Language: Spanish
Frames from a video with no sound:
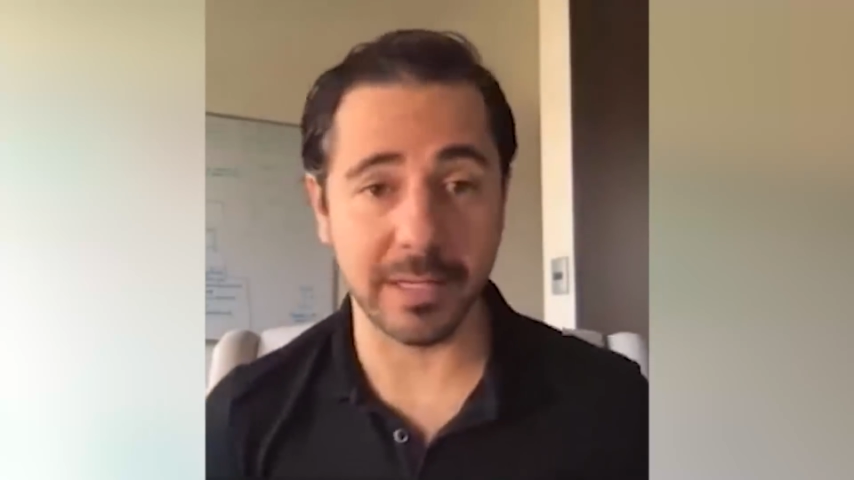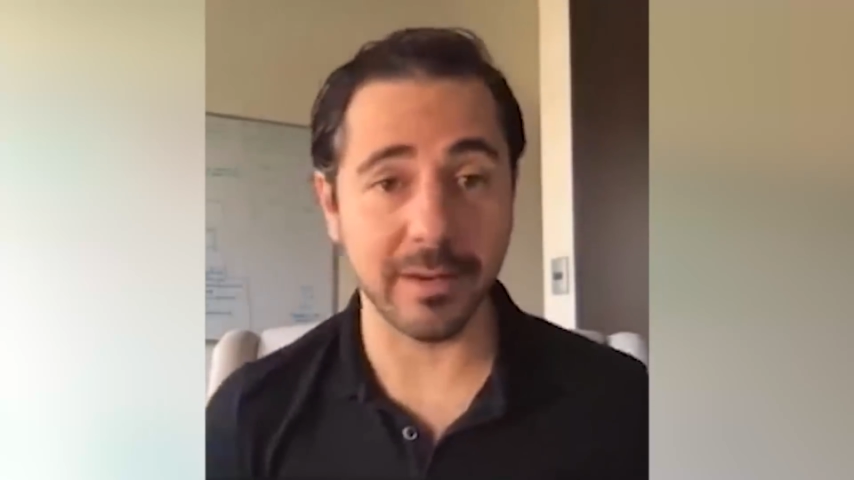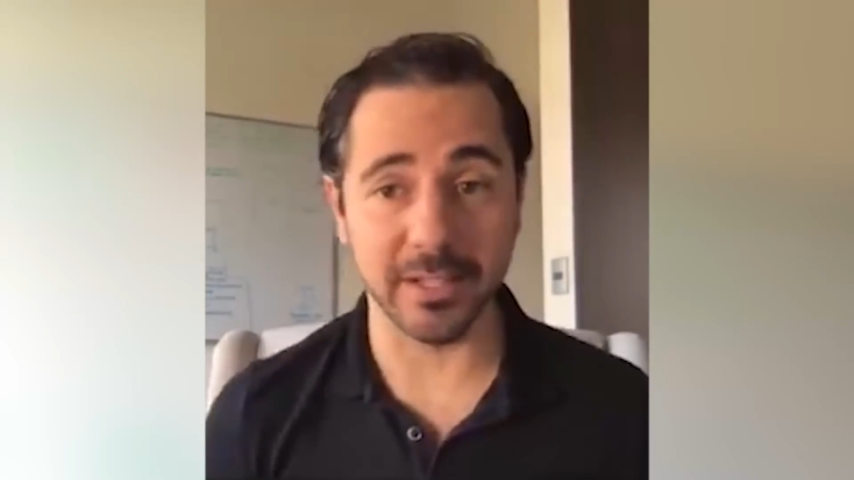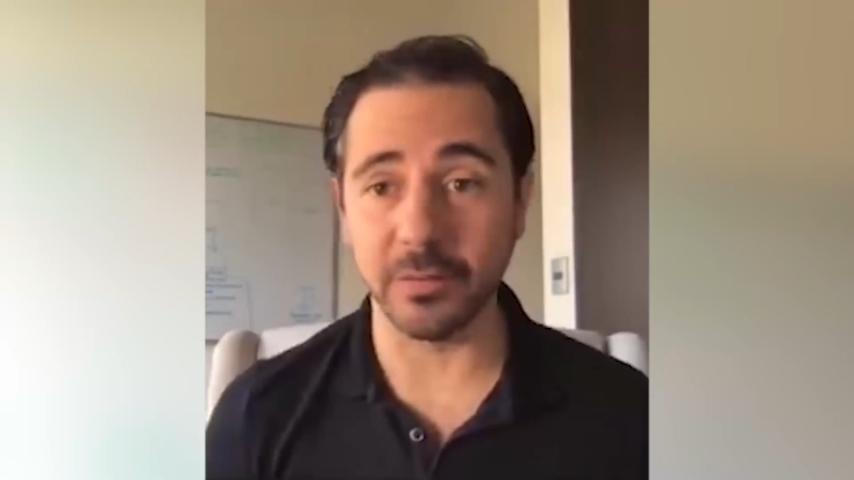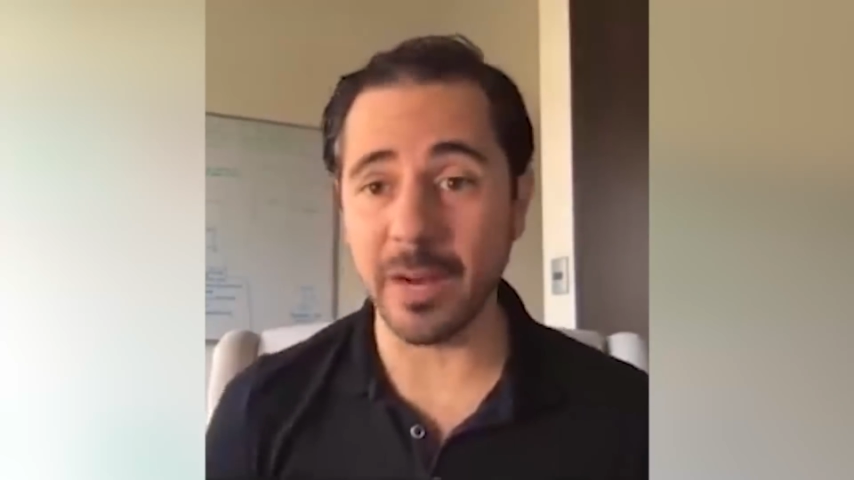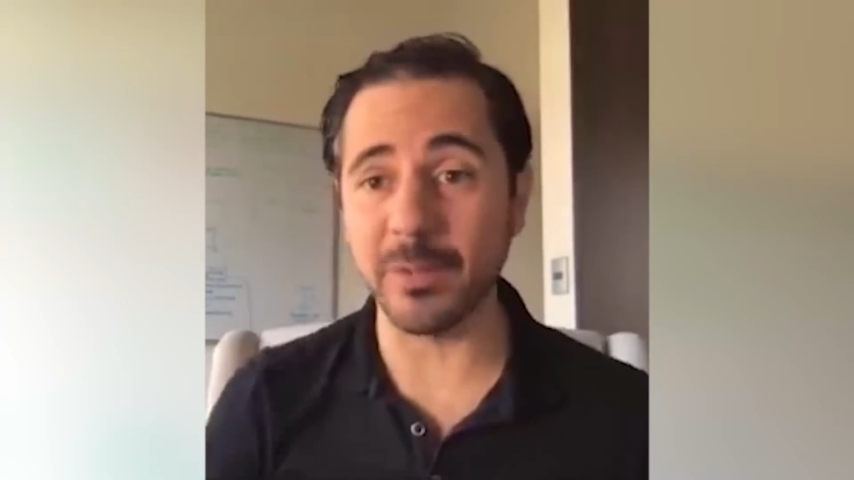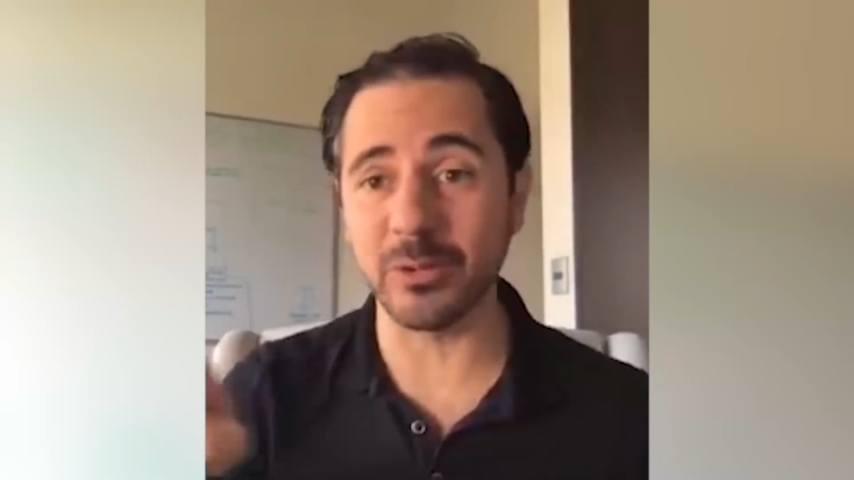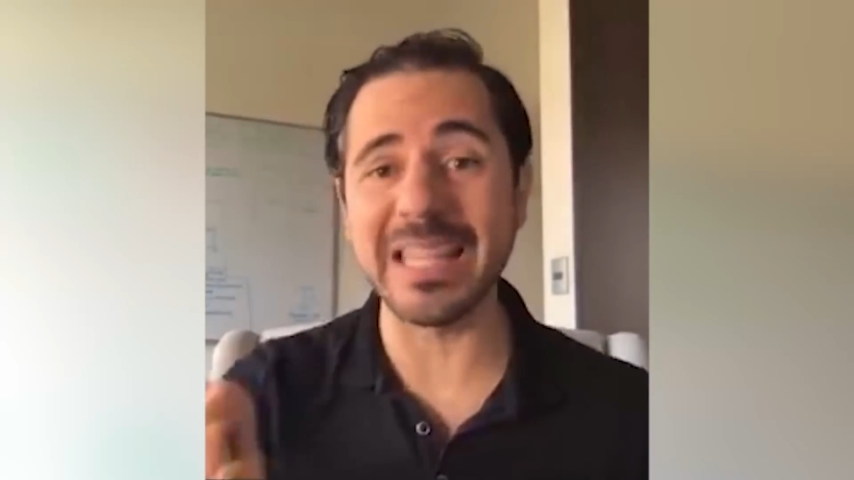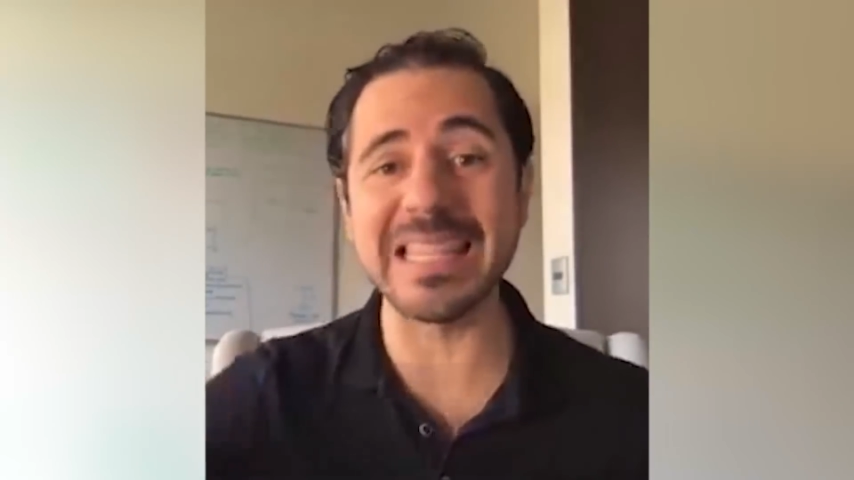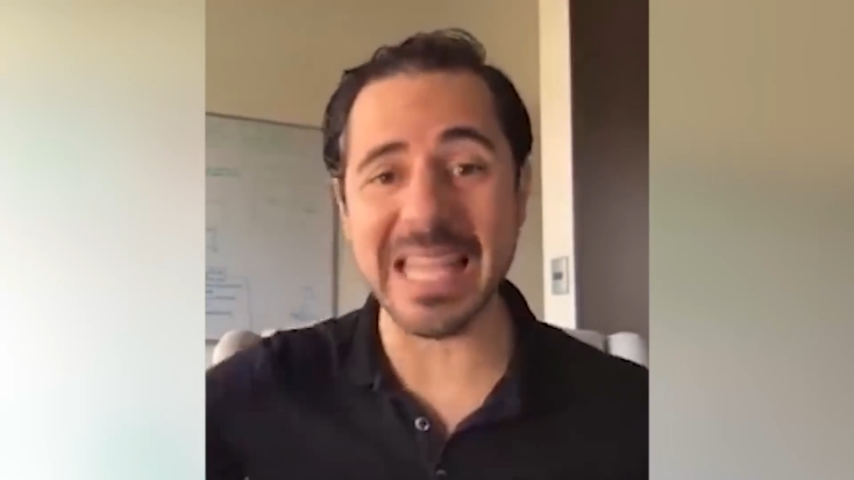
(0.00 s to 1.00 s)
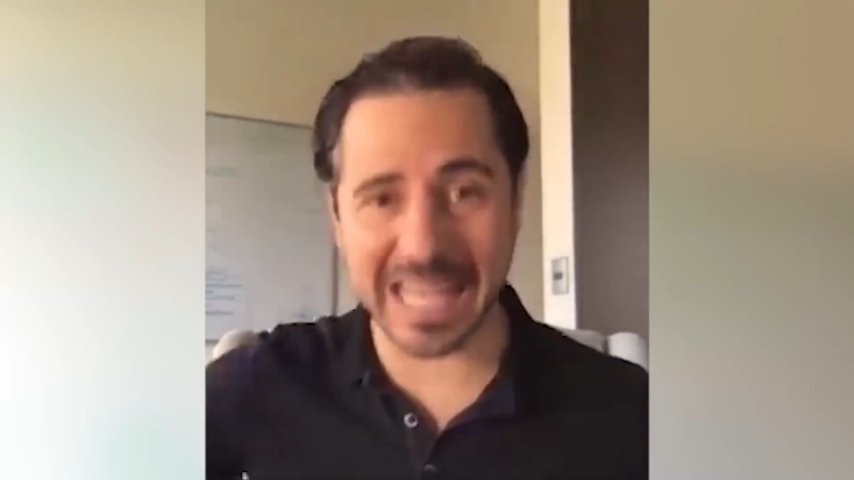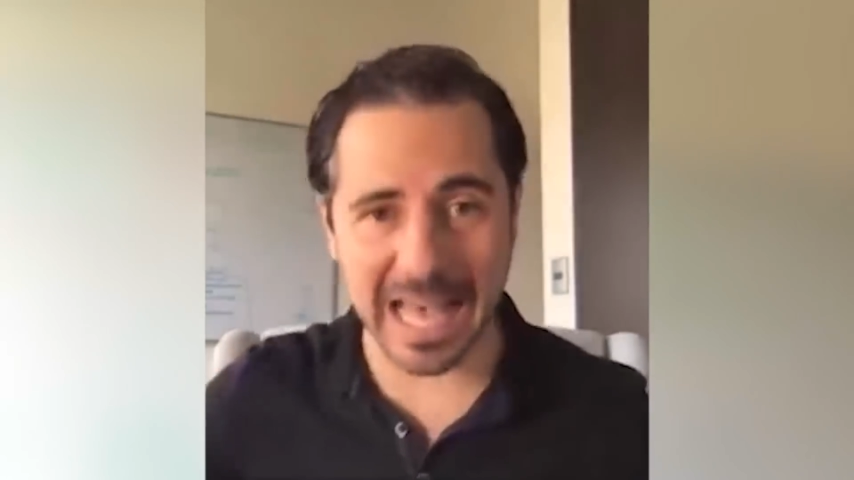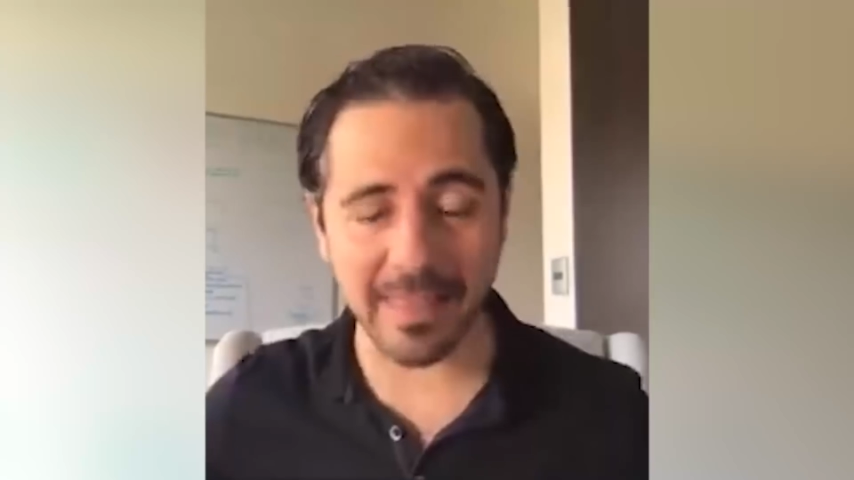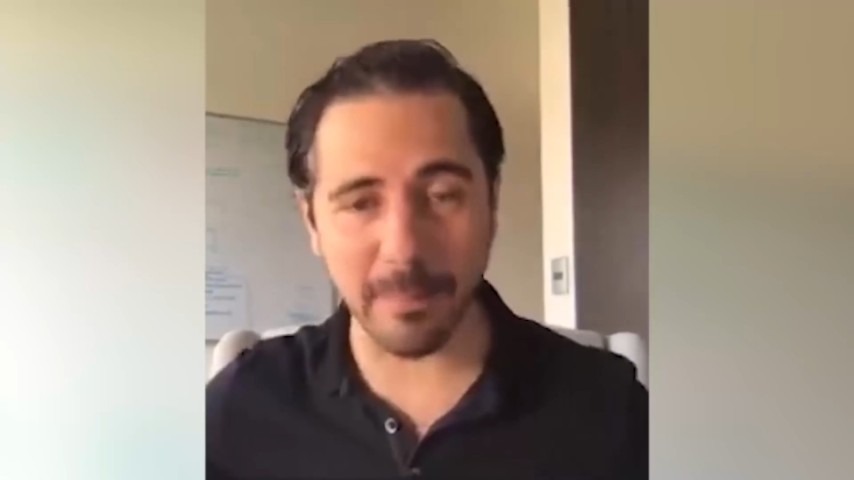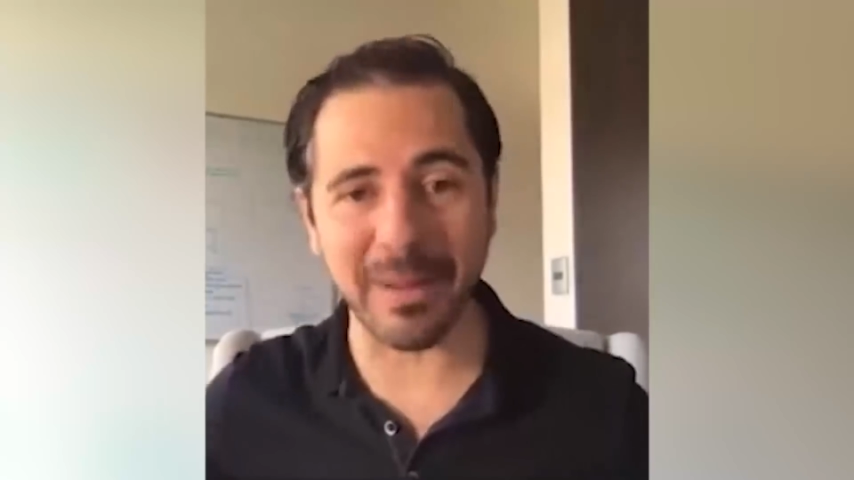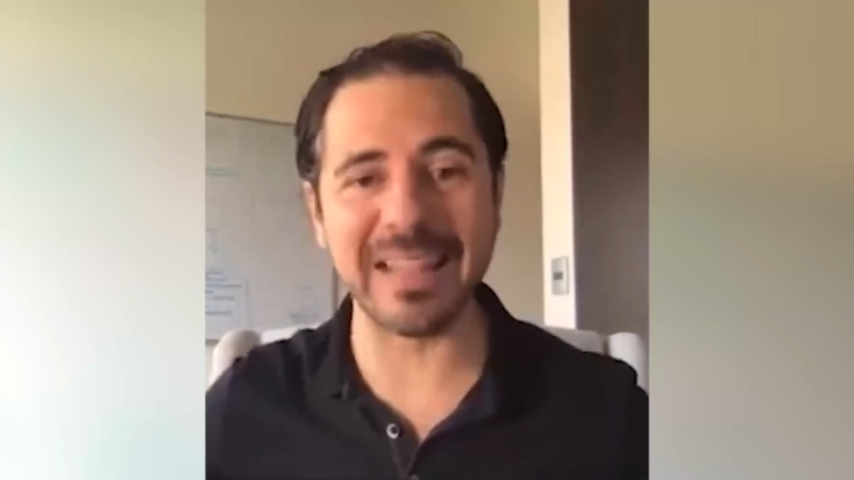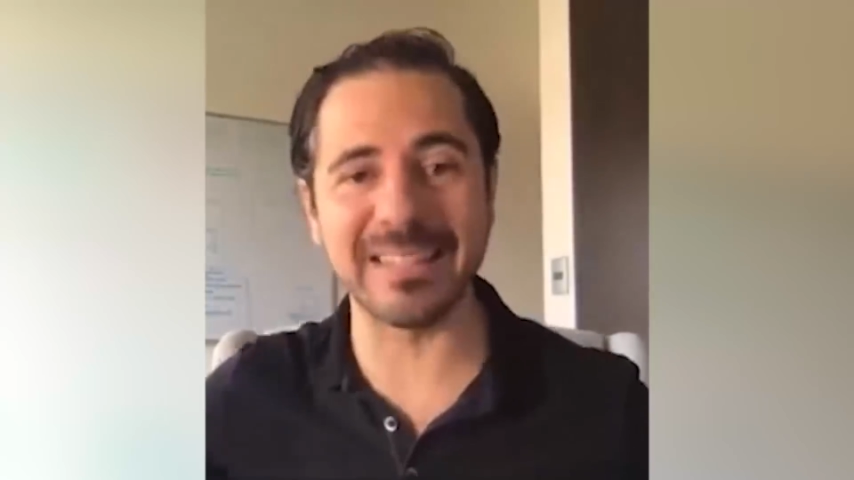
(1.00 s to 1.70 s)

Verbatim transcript: ¿Qué crees? Fue la persona indicada para